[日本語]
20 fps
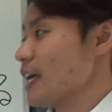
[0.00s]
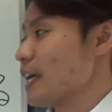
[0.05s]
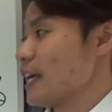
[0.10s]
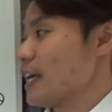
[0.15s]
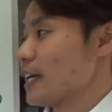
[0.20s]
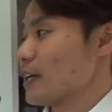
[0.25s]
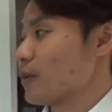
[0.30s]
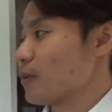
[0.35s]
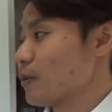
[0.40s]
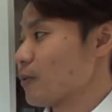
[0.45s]

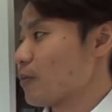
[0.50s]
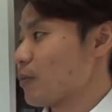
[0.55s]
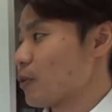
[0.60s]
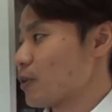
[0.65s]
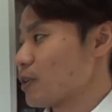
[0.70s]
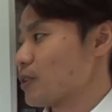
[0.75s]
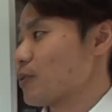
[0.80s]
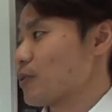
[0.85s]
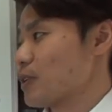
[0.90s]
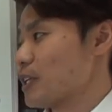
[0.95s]
えー、この
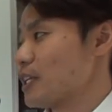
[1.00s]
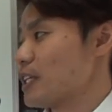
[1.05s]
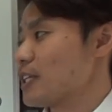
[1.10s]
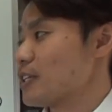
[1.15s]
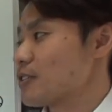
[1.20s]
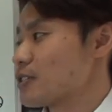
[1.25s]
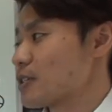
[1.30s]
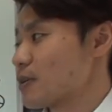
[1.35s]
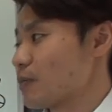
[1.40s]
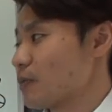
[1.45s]
ポイントを
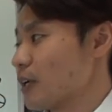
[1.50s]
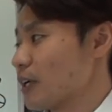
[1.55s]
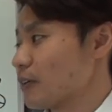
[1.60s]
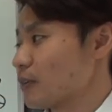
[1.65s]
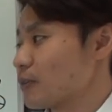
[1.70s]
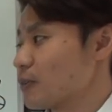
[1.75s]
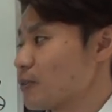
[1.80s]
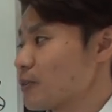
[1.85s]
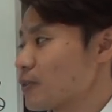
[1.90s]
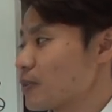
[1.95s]
ヒーリングしてもら
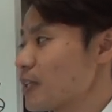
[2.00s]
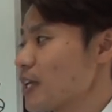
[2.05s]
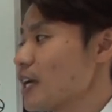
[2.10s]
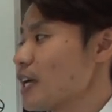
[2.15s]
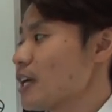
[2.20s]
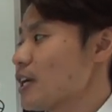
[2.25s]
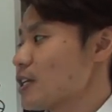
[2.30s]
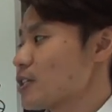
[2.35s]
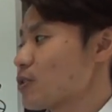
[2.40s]
うことによって